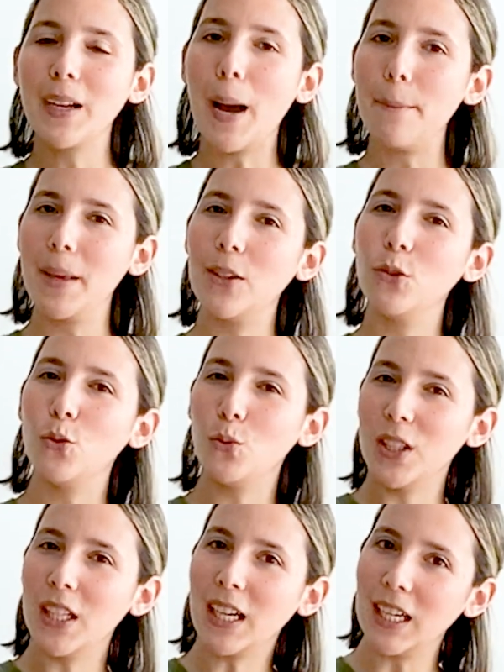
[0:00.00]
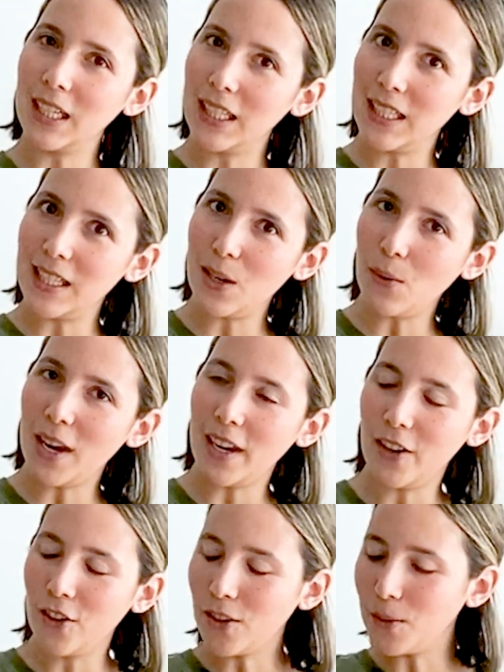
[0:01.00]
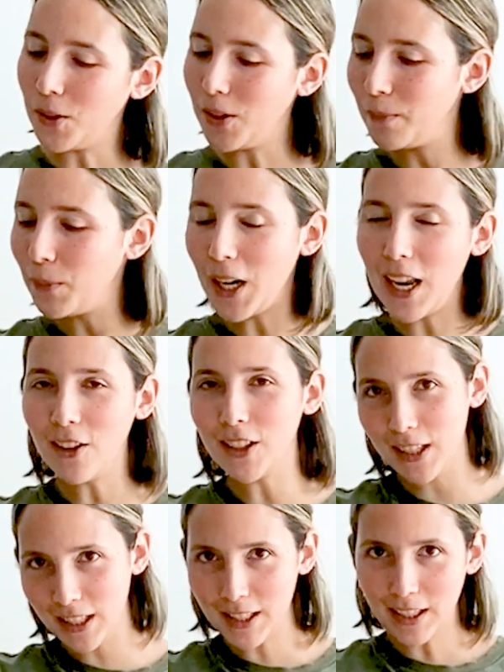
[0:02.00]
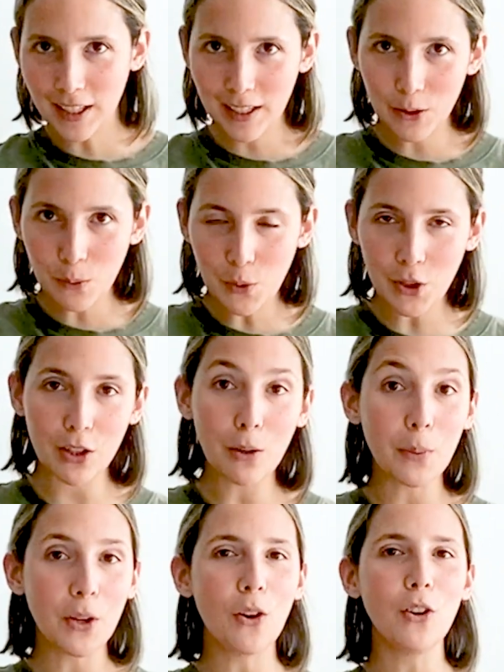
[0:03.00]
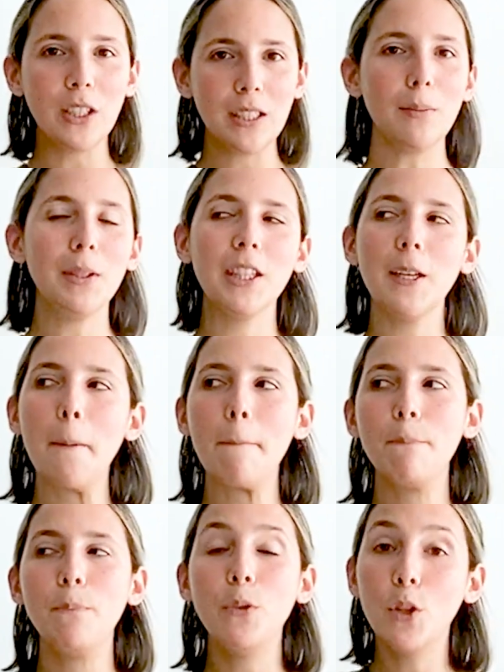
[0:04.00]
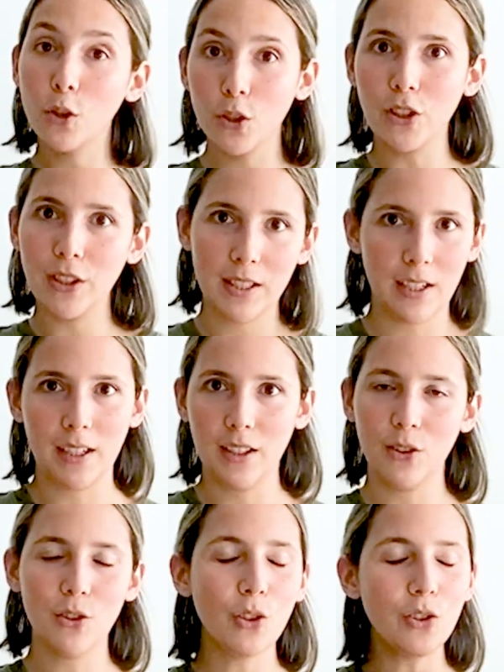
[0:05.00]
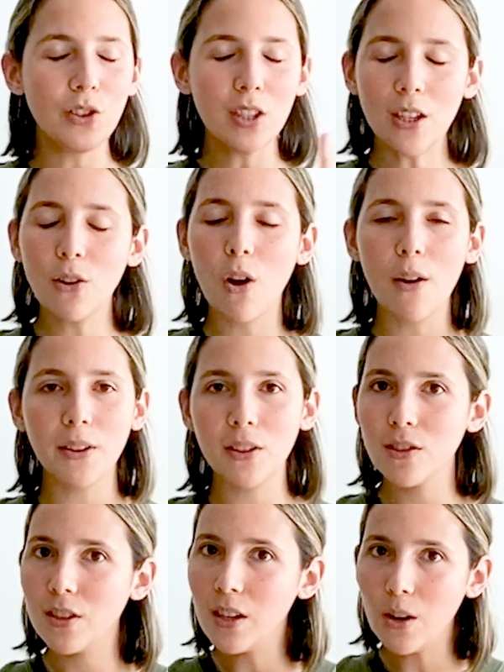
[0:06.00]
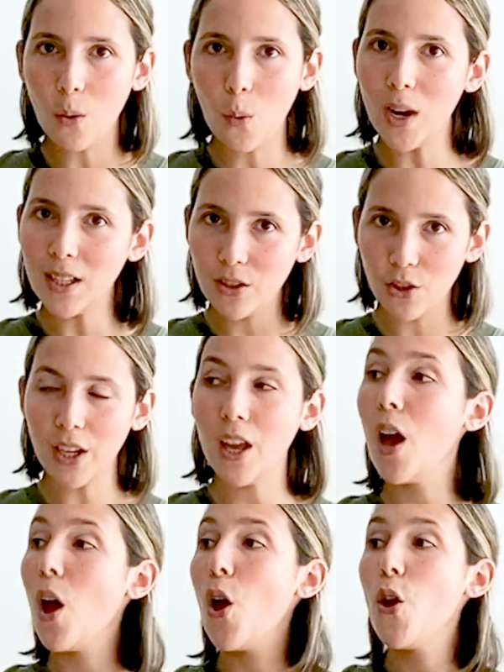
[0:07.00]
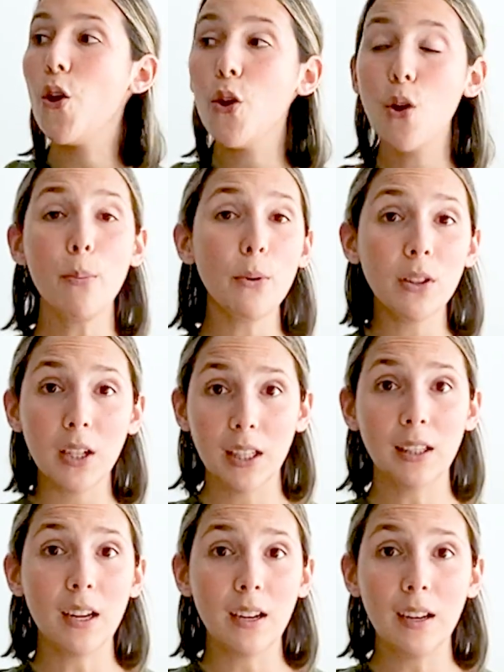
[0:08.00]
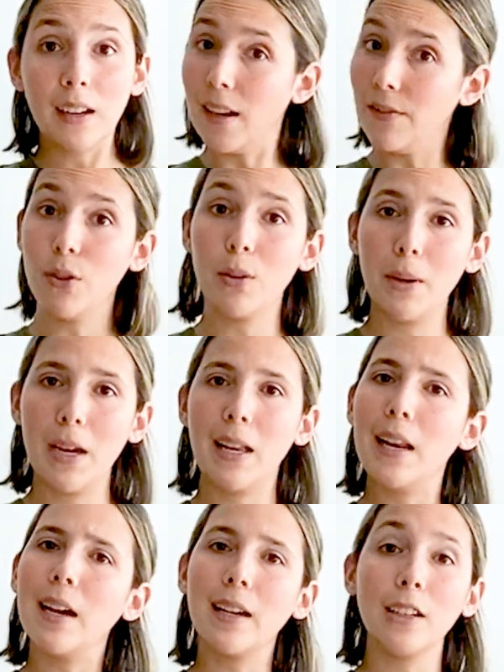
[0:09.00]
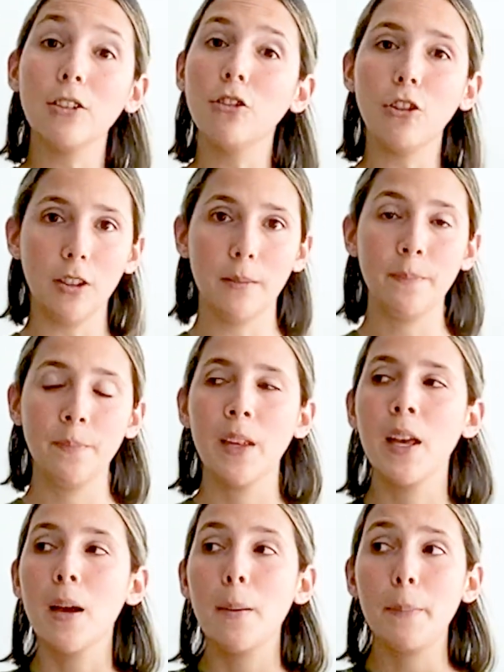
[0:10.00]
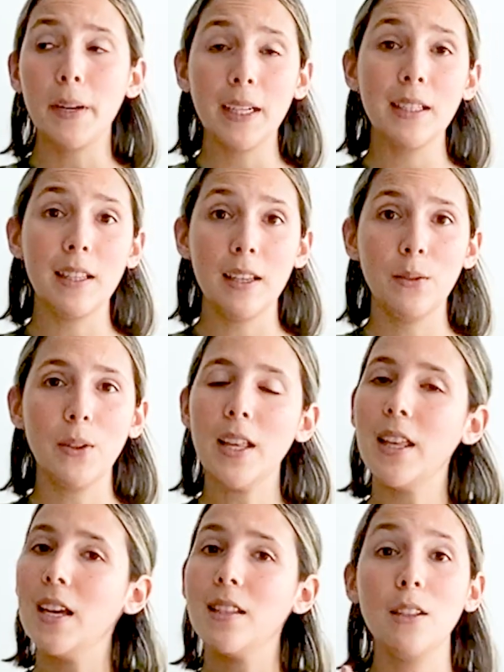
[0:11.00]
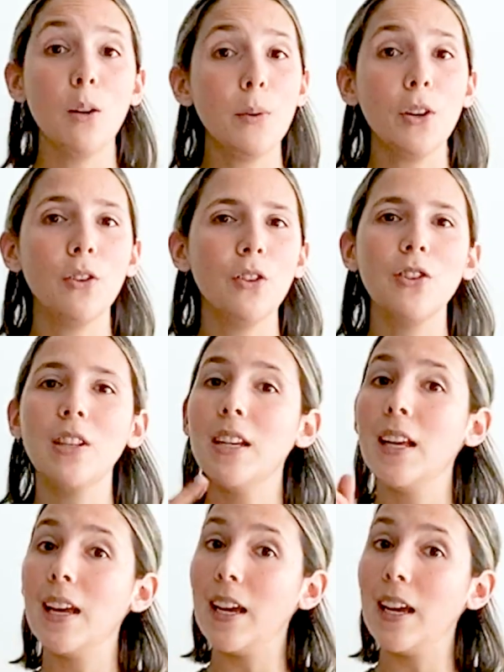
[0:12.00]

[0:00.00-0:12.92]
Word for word: cambiaron tu vida que querés decir, vale, ¿no? Como por ahí lo estás exagerando un poquito, pero honestamente no lo estoy exagerando. Son cinco hábitos sin los cuales hoy no podría estar en la forma en la que estoy. Para que se den una idea, si no me conocen,